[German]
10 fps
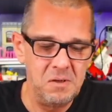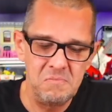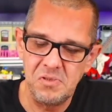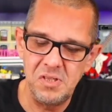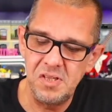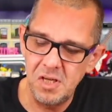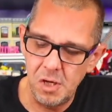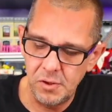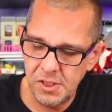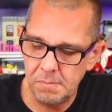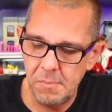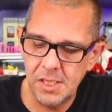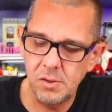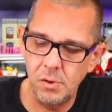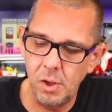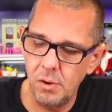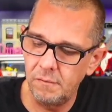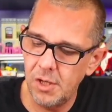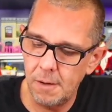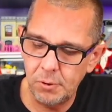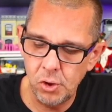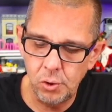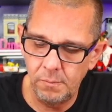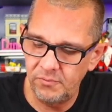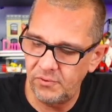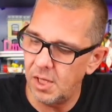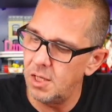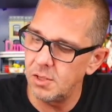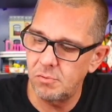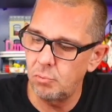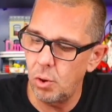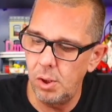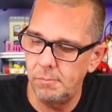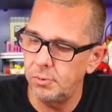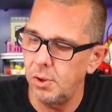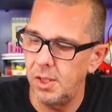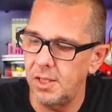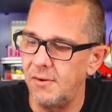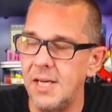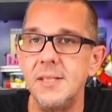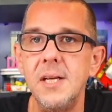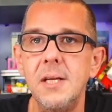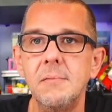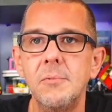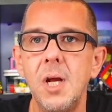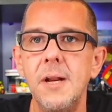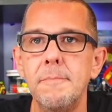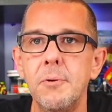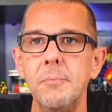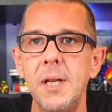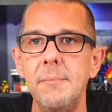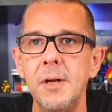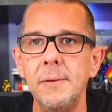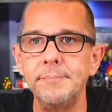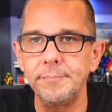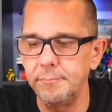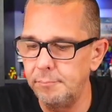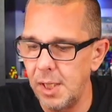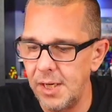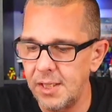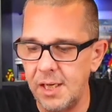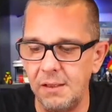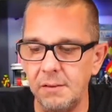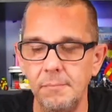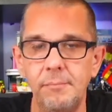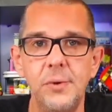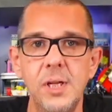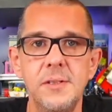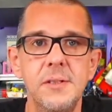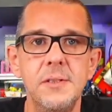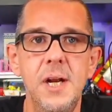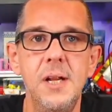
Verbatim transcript: Sie sind auch nicht matt oder irgendwie abgestumpft, alles toll, tolle Qualität, keine Probleme. Man erkennt, dass es eine